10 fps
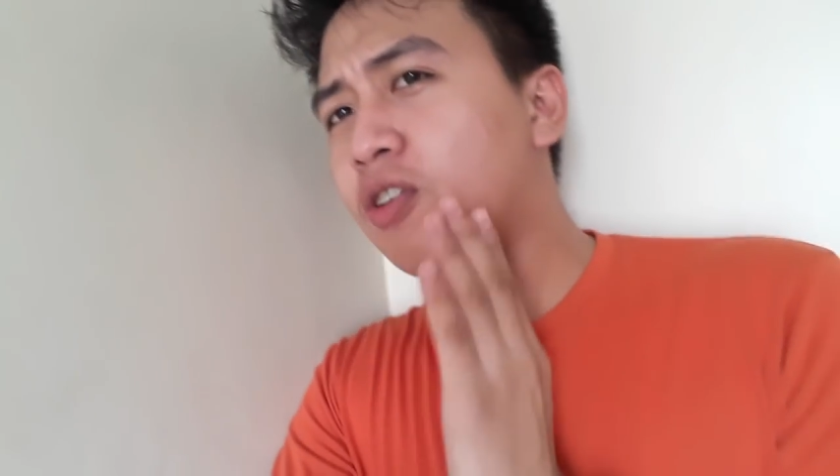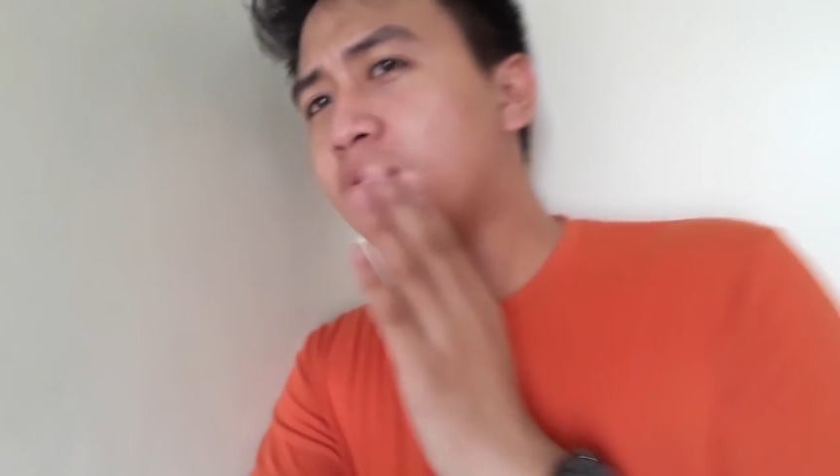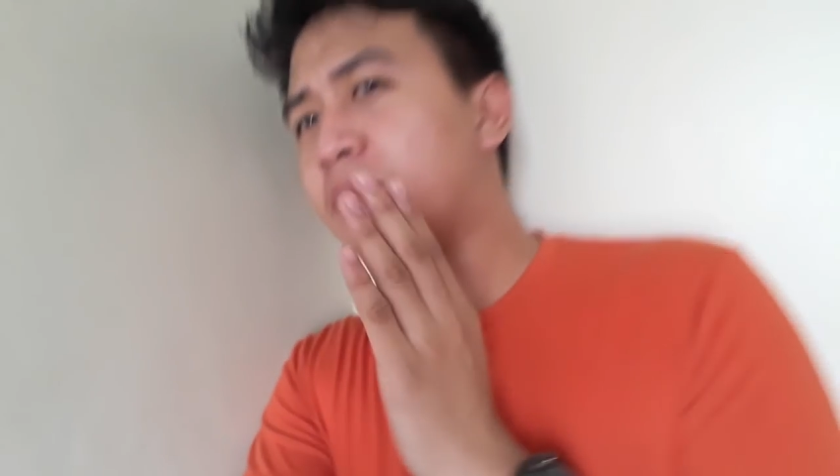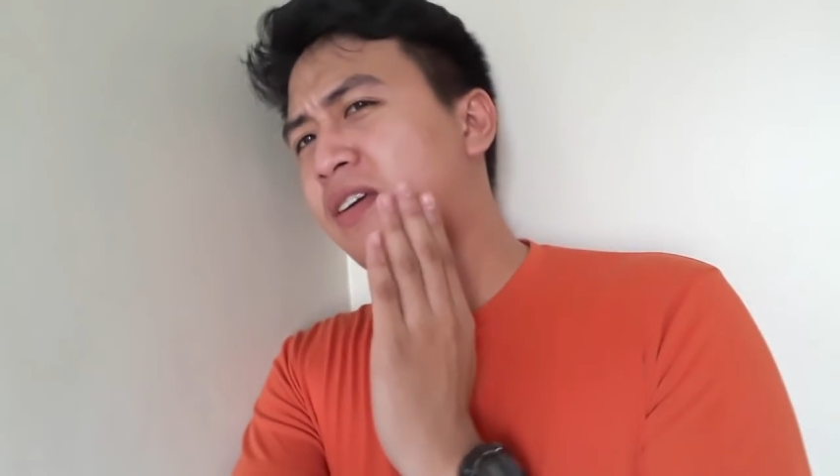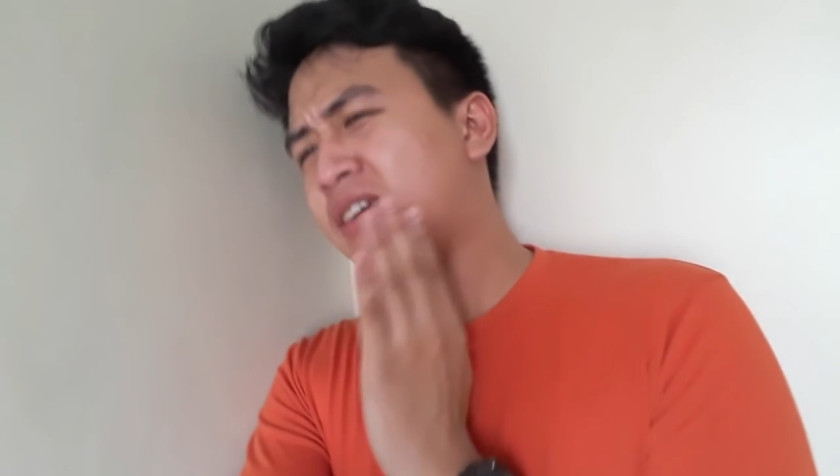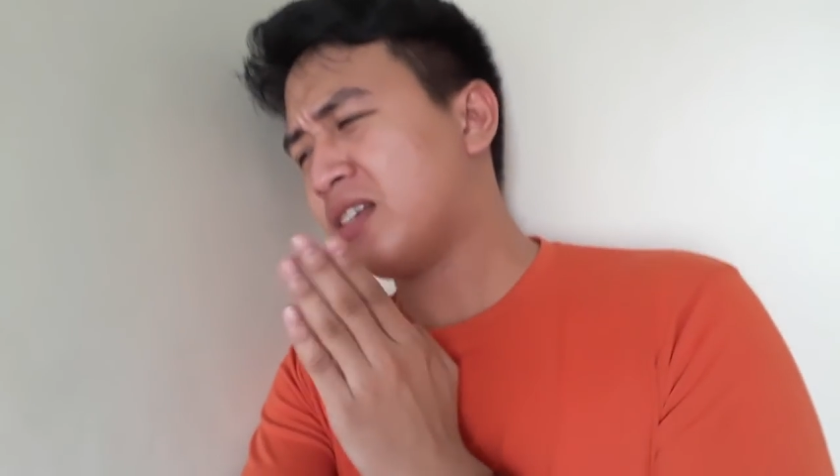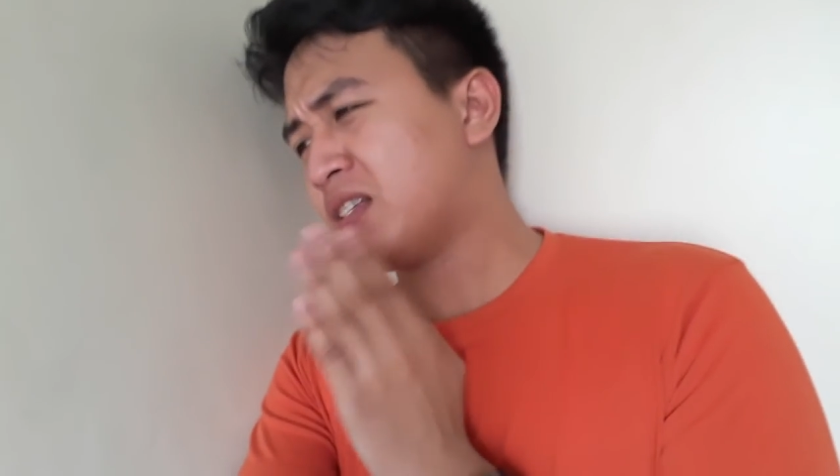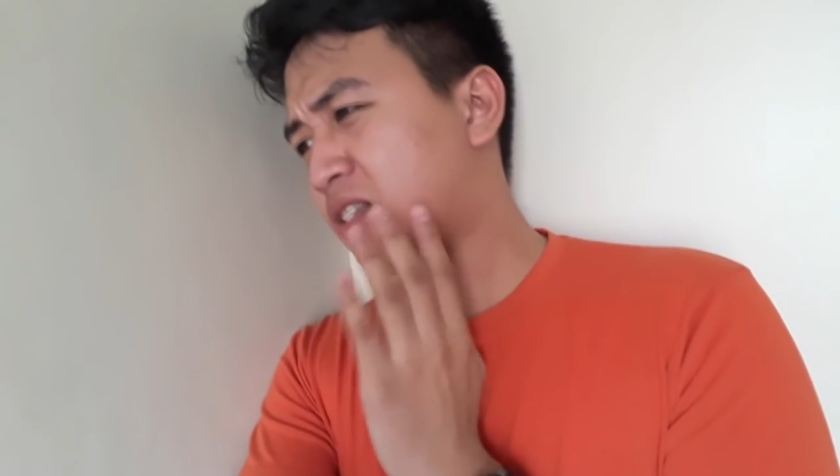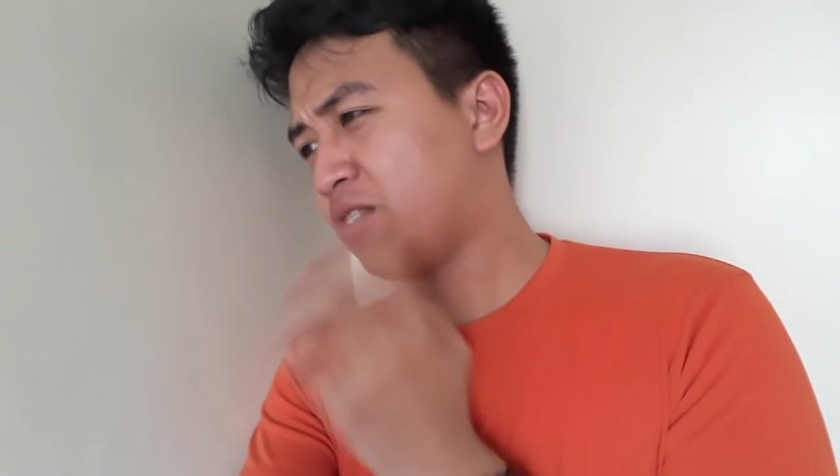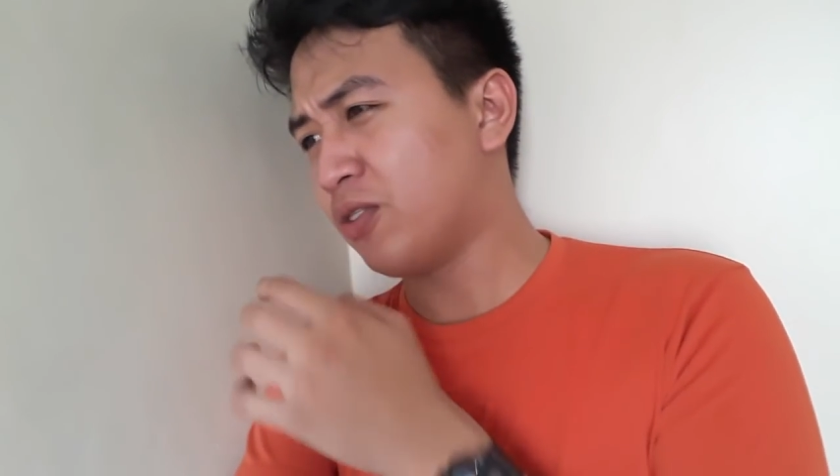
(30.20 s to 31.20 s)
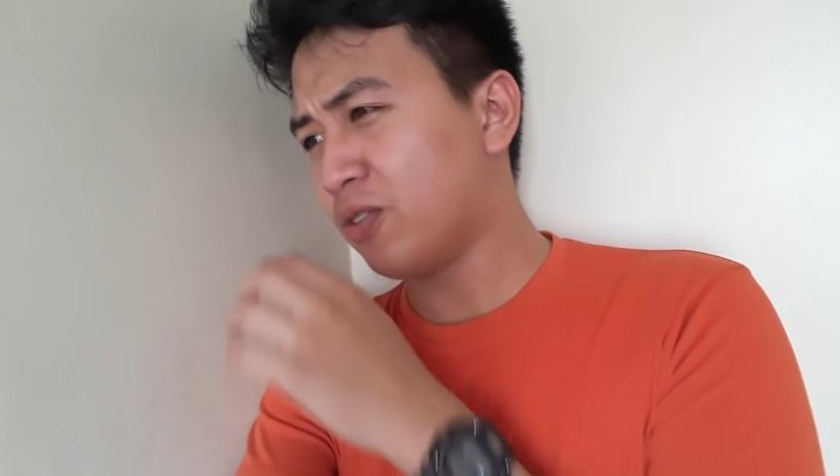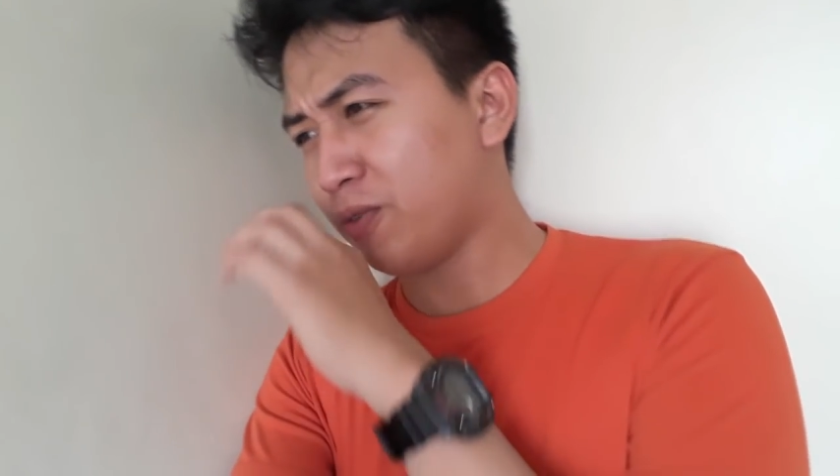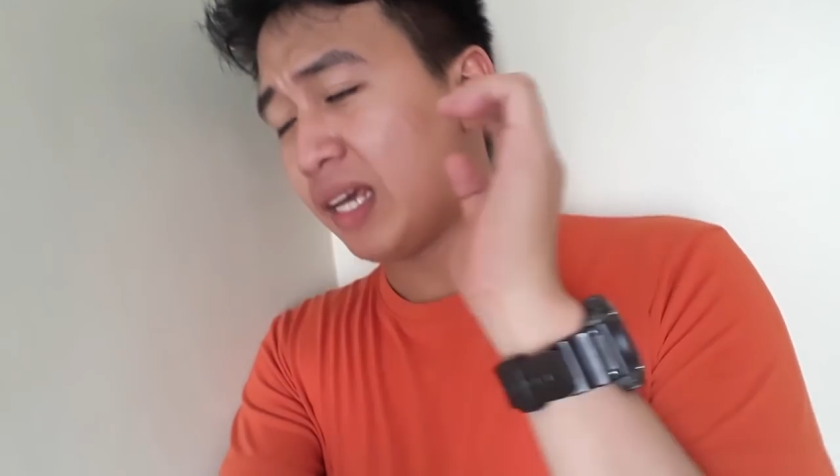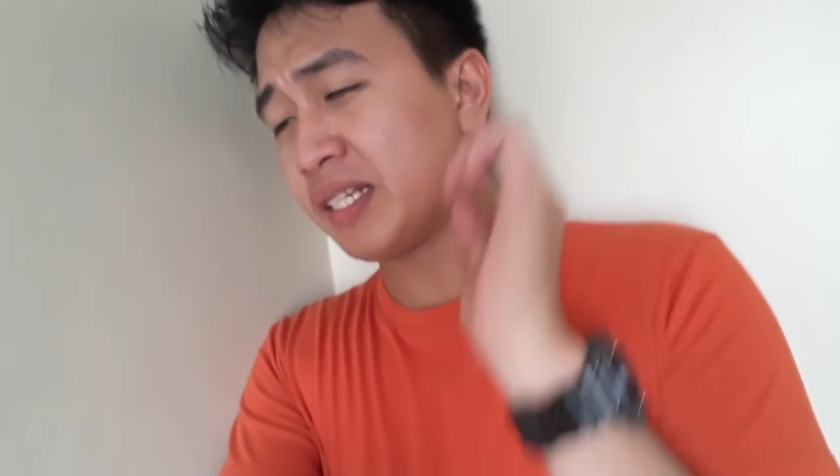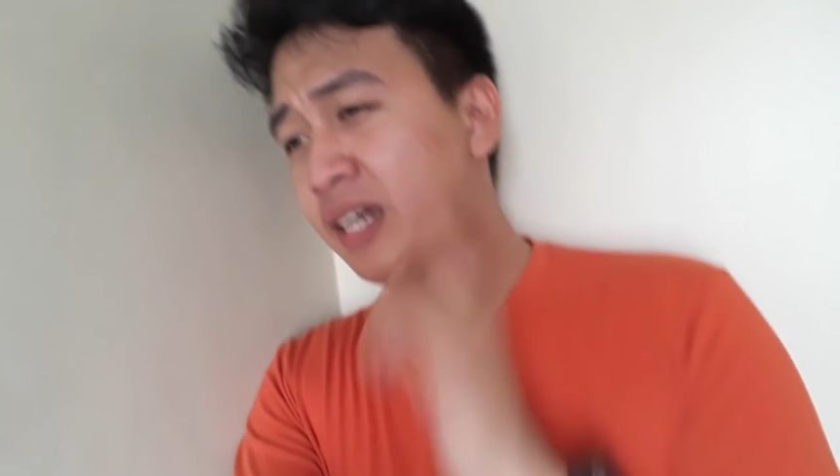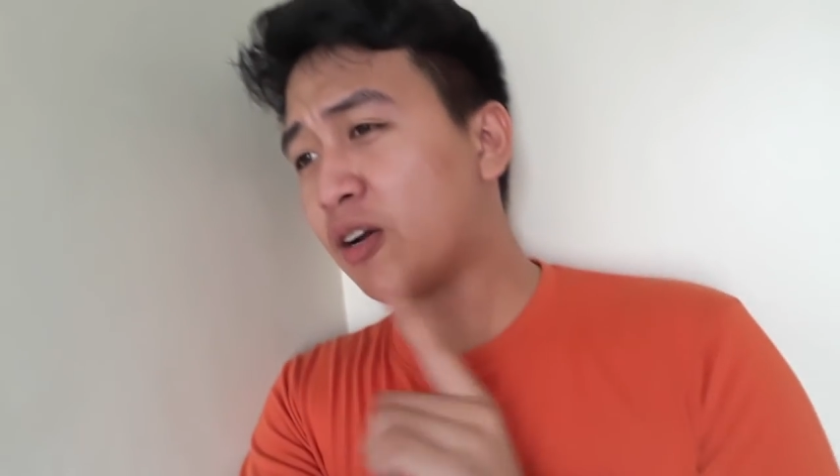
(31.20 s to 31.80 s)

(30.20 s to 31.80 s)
Yung collab is yung